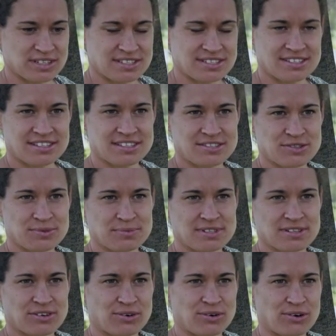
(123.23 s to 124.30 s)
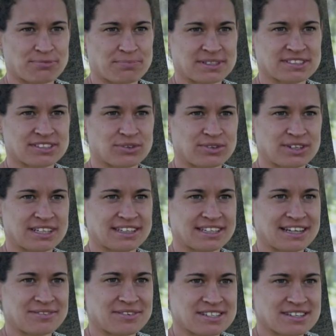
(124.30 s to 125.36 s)
dass die so ein bisschen eine Aufpasserrolle
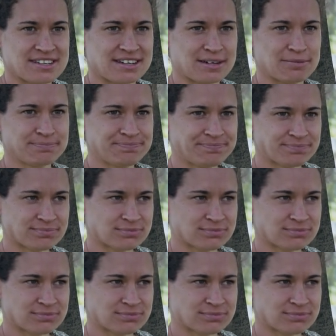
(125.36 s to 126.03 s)
teilweise haben,